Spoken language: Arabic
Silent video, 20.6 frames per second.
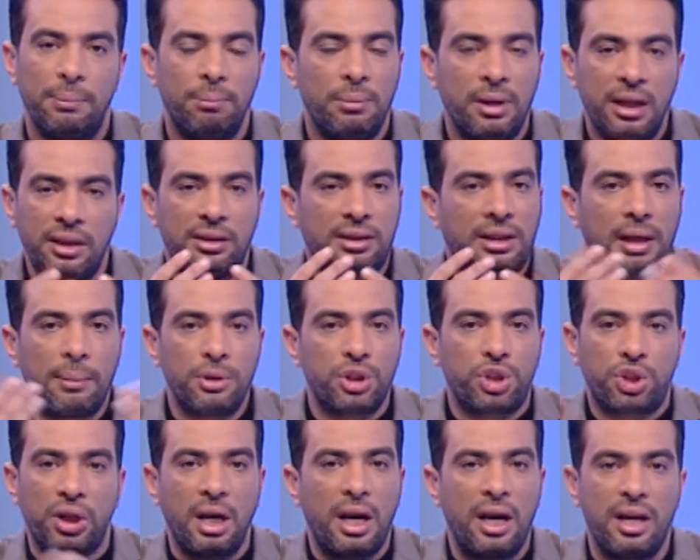انت مش
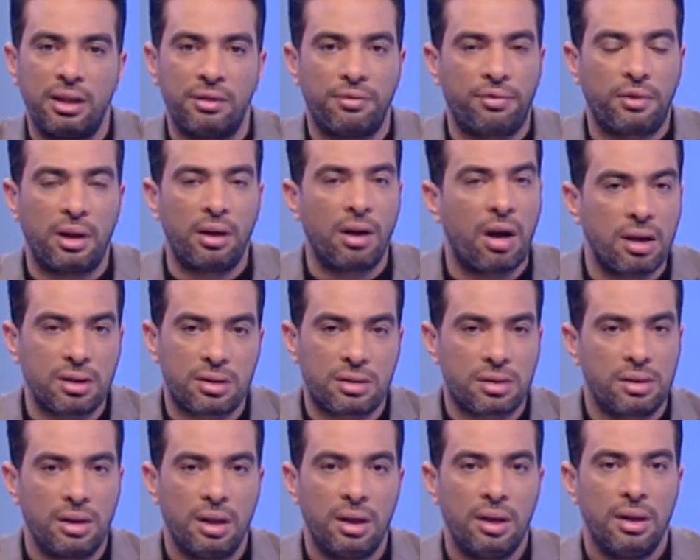شايف
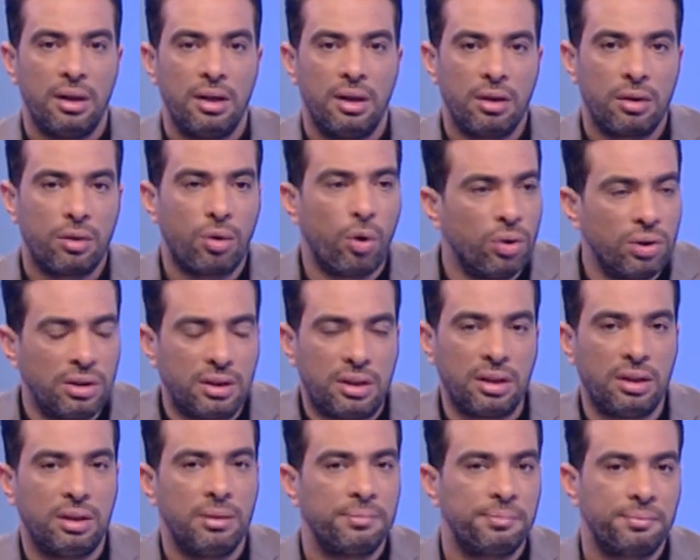خلاص
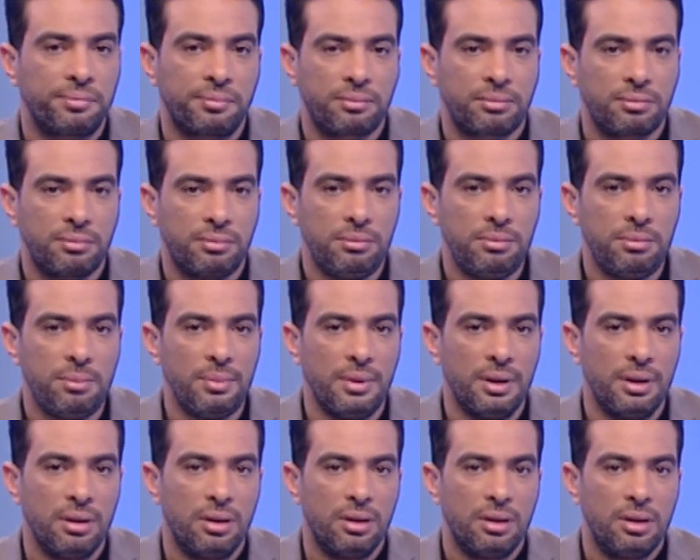جندي
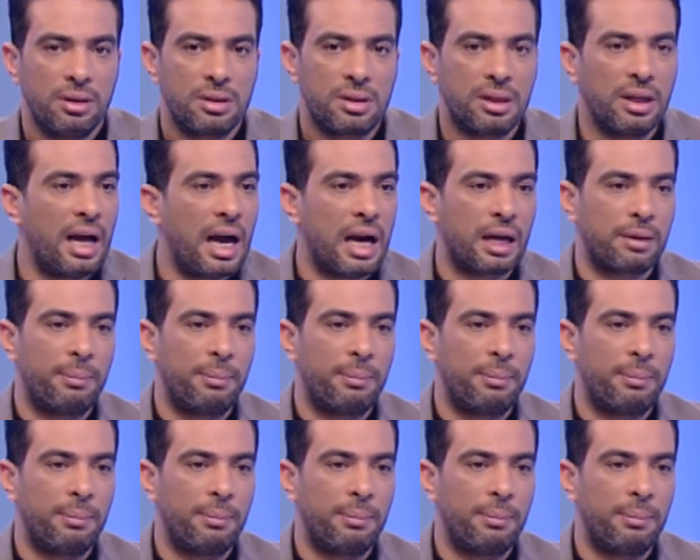سلاحك